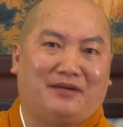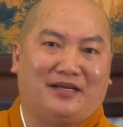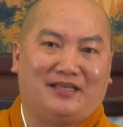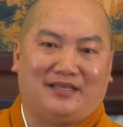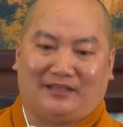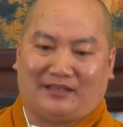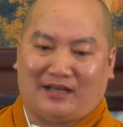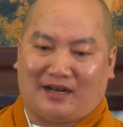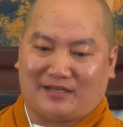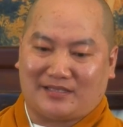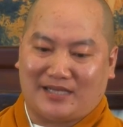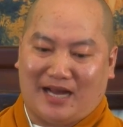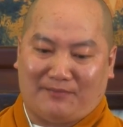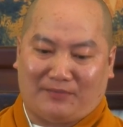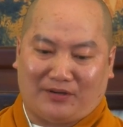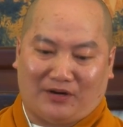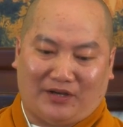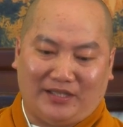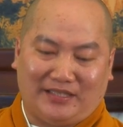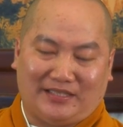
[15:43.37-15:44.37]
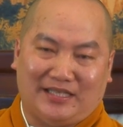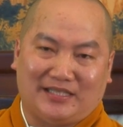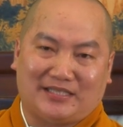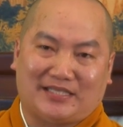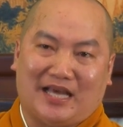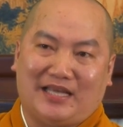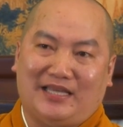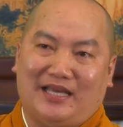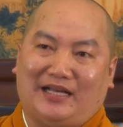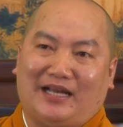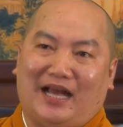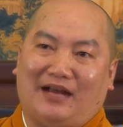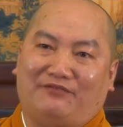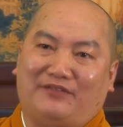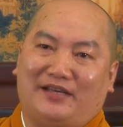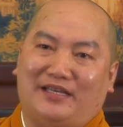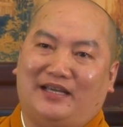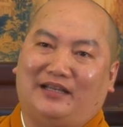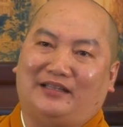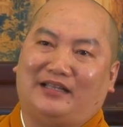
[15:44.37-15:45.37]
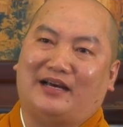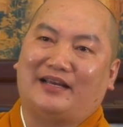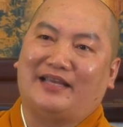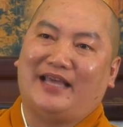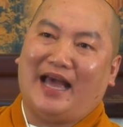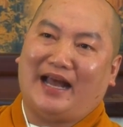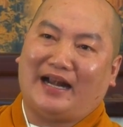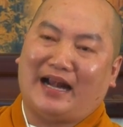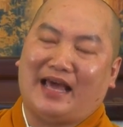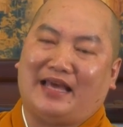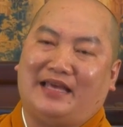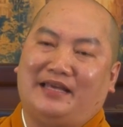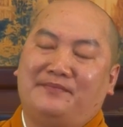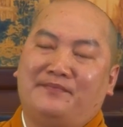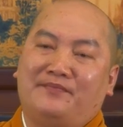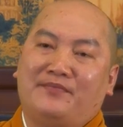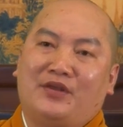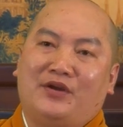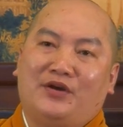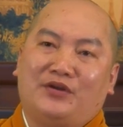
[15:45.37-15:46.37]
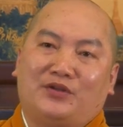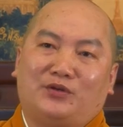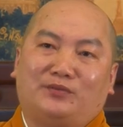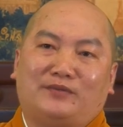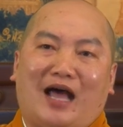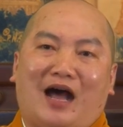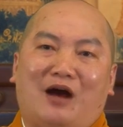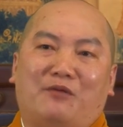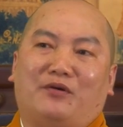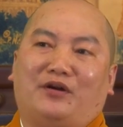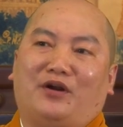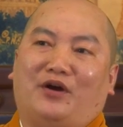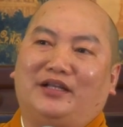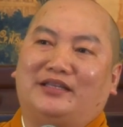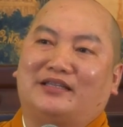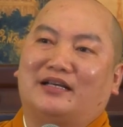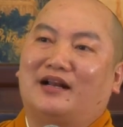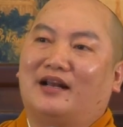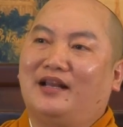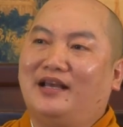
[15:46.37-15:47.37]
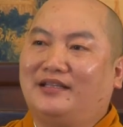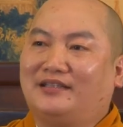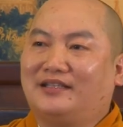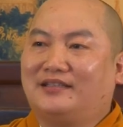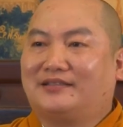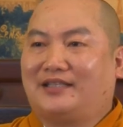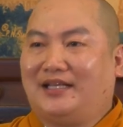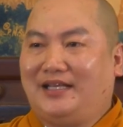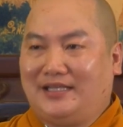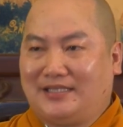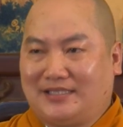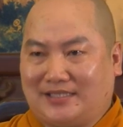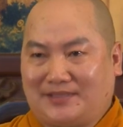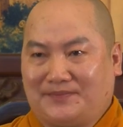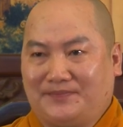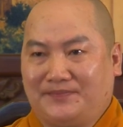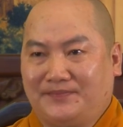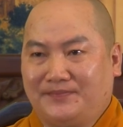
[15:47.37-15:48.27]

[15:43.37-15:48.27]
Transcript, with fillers: bởi vì thật ra mà nói chia sẻ với các vị với thời gian này chúng ta không có nói từng ly từng tí được.